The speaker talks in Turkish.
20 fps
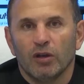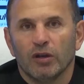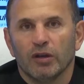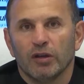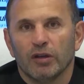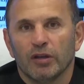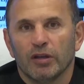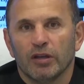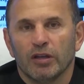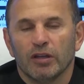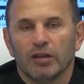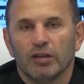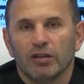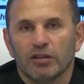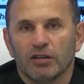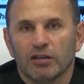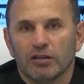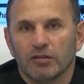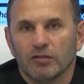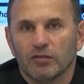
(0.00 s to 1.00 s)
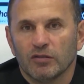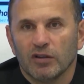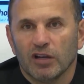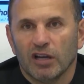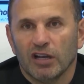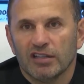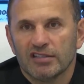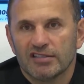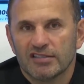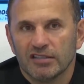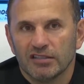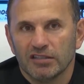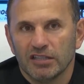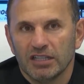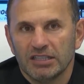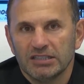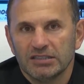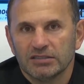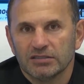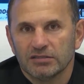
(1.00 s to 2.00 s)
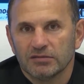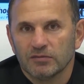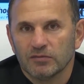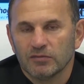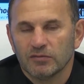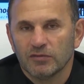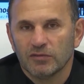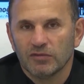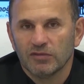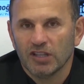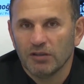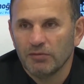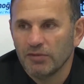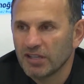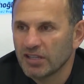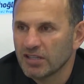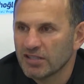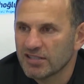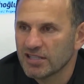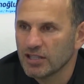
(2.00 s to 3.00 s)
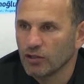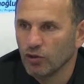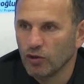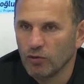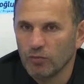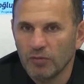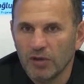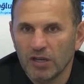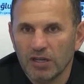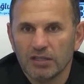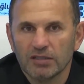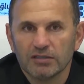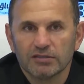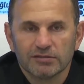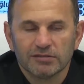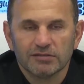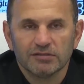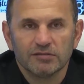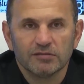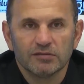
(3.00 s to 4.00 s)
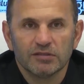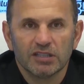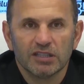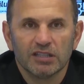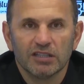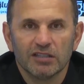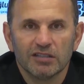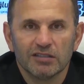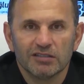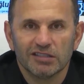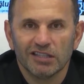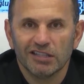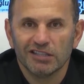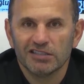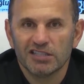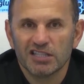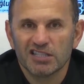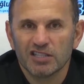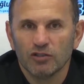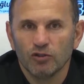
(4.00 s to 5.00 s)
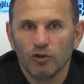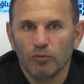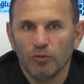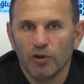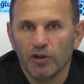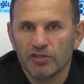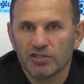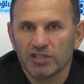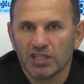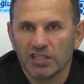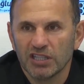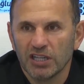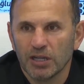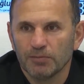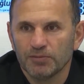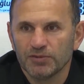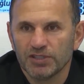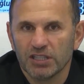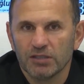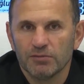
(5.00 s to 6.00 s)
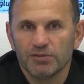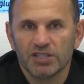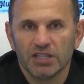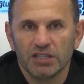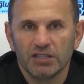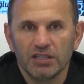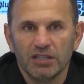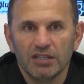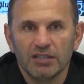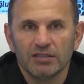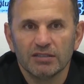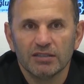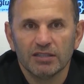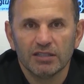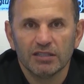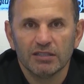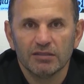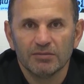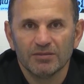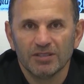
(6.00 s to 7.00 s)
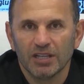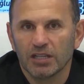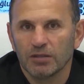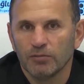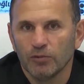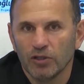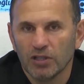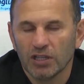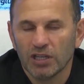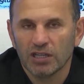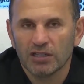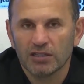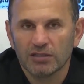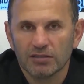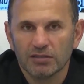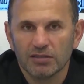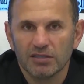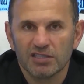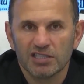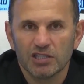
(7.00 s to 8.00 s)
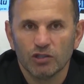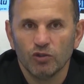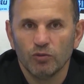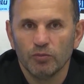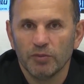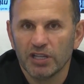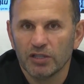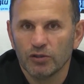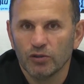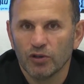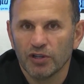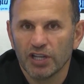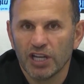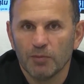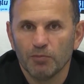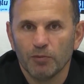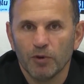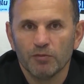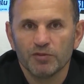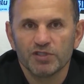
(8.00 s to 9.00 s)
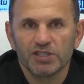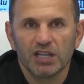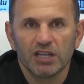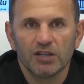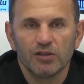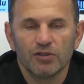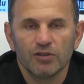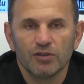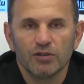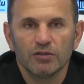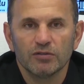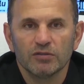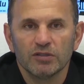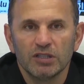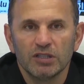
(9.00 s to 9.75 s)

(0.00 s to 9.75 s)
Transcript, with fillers: Ee, aslında tabii ki savunma e, sadece savunma oyuncularının yapacağı bir şey değil. E, takım olarak e, savunmayı doğru yapmamız gerekiyor.